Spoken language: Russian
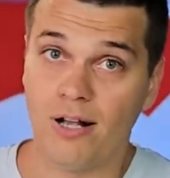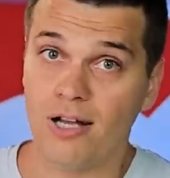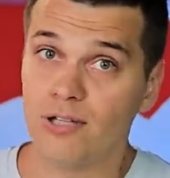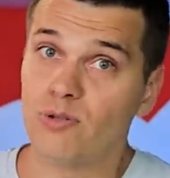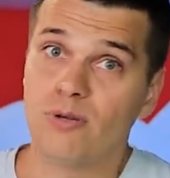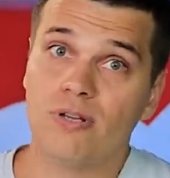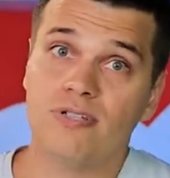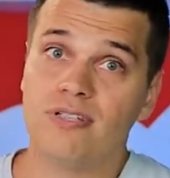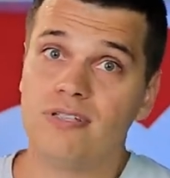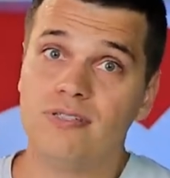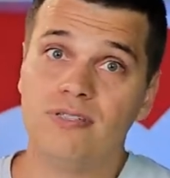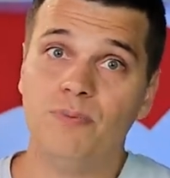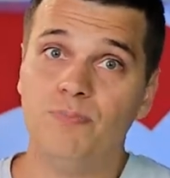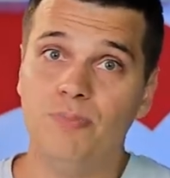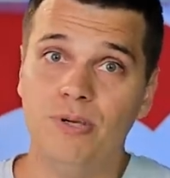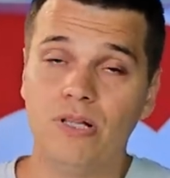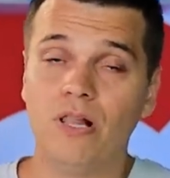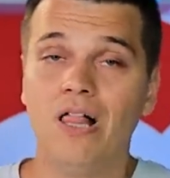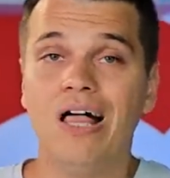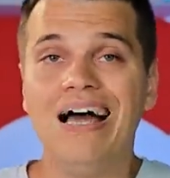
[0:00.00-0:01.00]
который
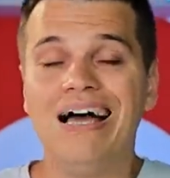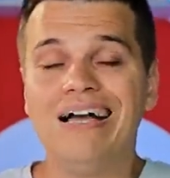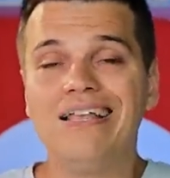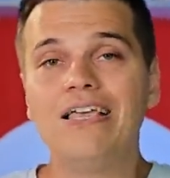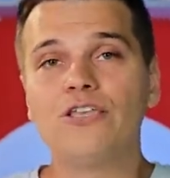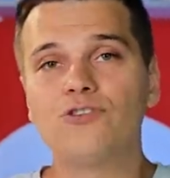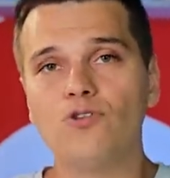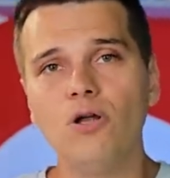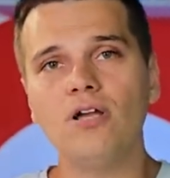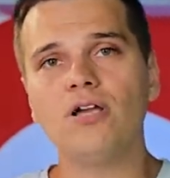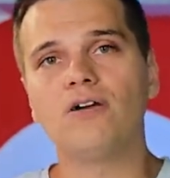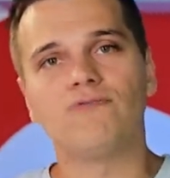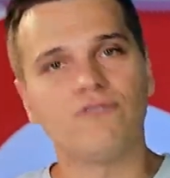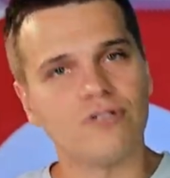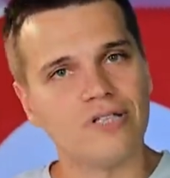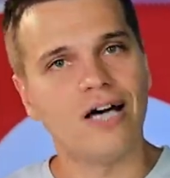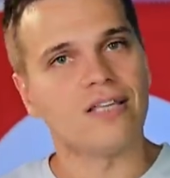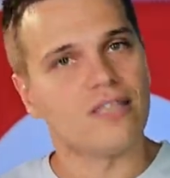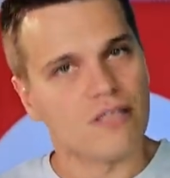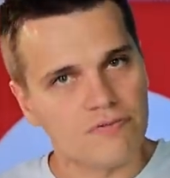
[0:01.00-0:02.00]
зацепил не только
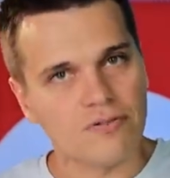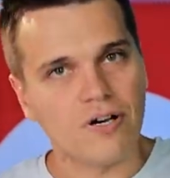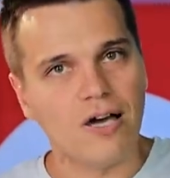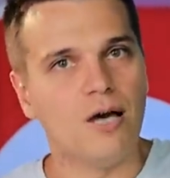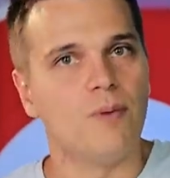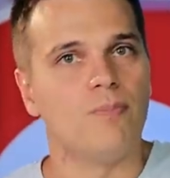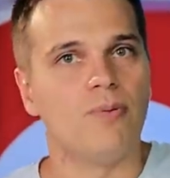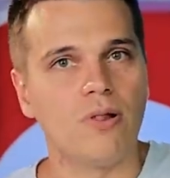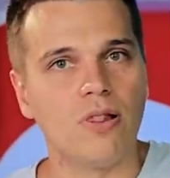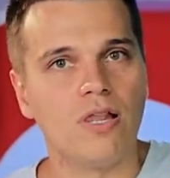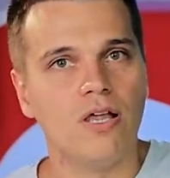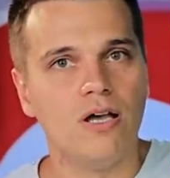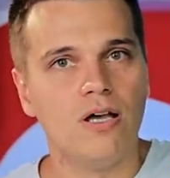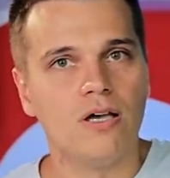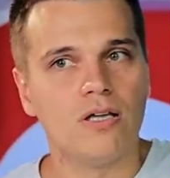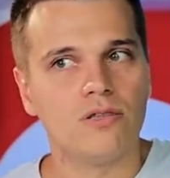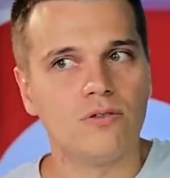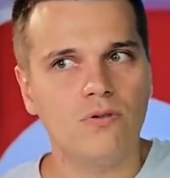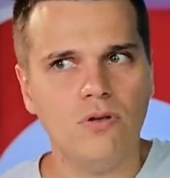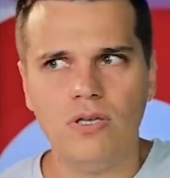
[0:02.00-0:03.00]
фанатов Apple,
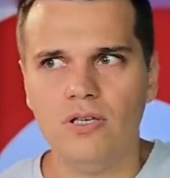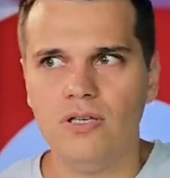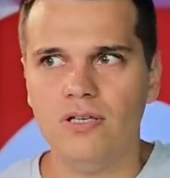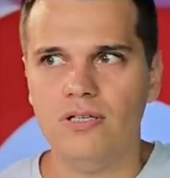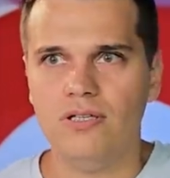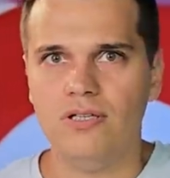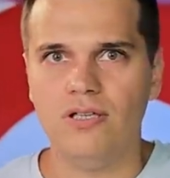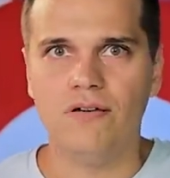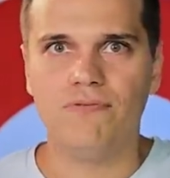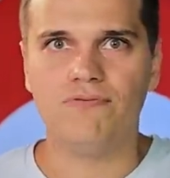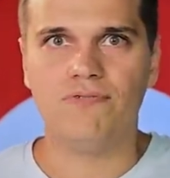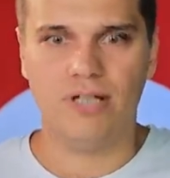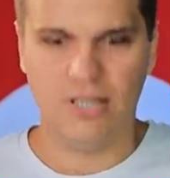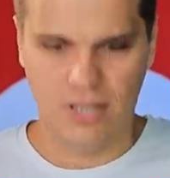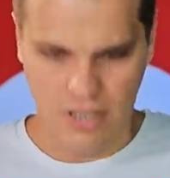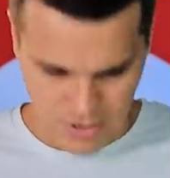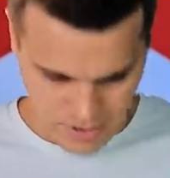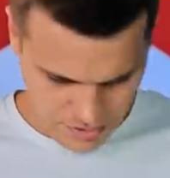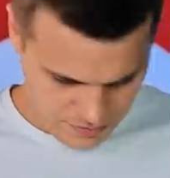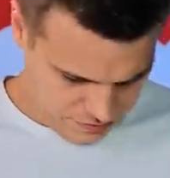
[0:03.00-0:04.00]
но и не
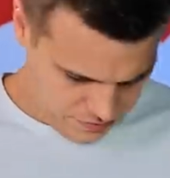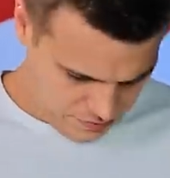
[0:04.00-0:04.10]
фанатов.